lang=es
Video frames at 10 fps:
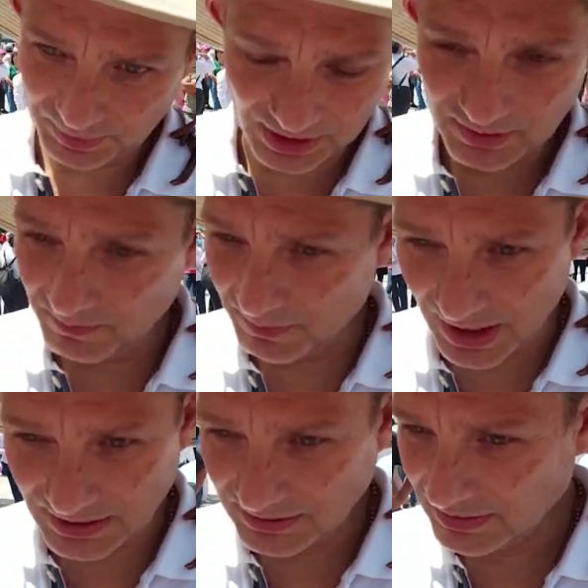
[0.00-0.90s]
PRI,
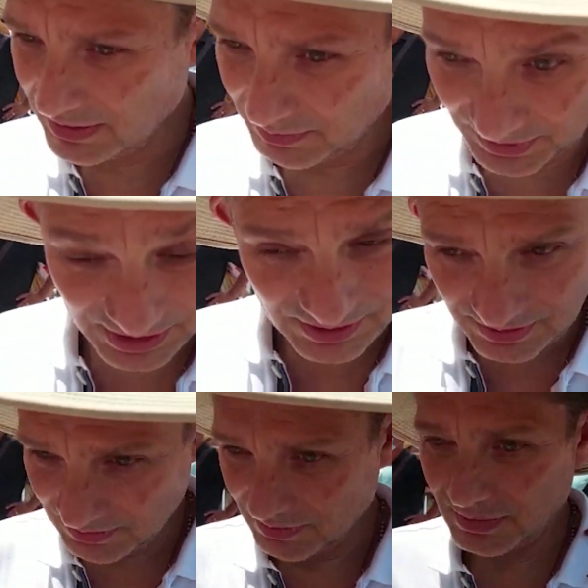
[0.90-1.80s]
PAN, PRI
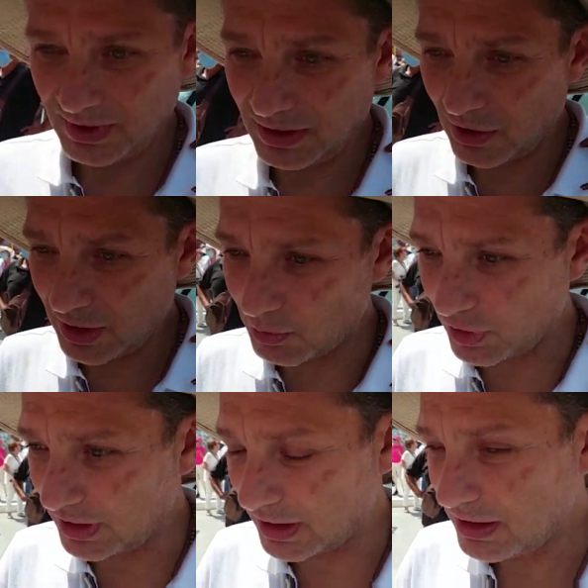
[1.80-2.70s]
y ahora
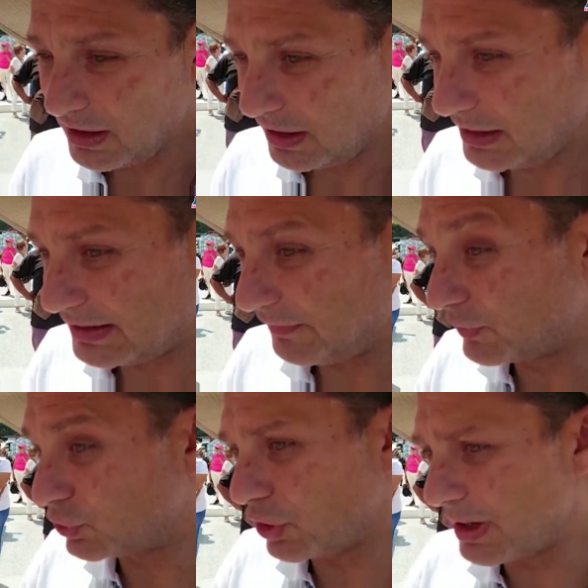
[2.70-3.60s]
Morena. Y si
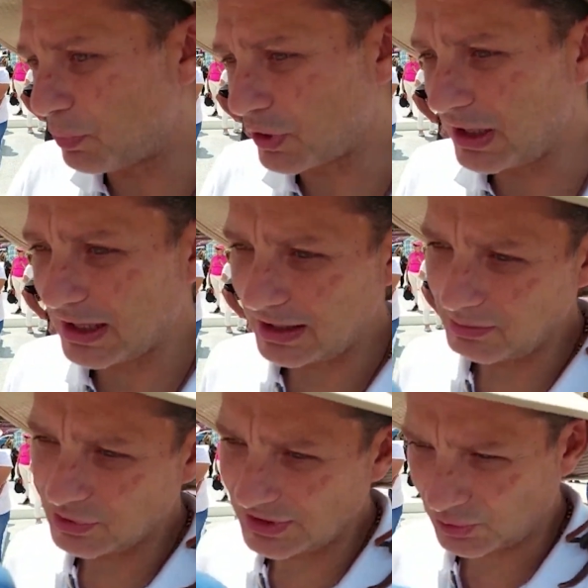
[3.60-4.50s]
funciona, ¿por qué la
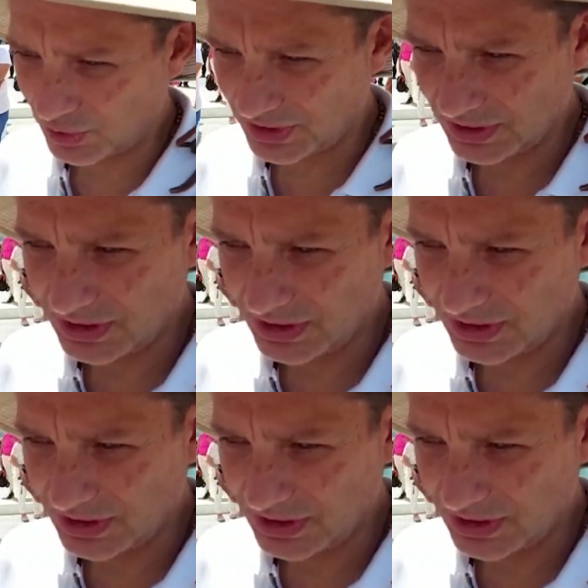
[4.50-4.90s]
queremos después?